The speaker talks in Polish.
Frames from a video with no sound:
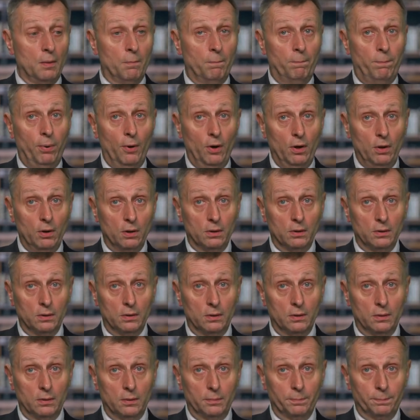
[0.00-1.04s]
Bo
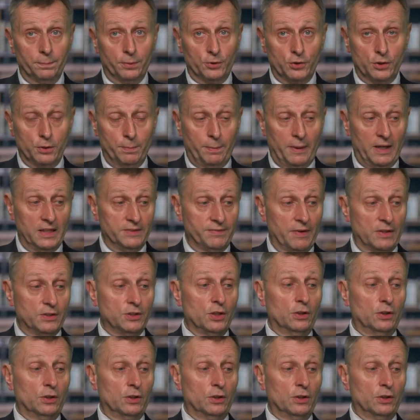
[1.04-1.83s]
Proszę Państwa,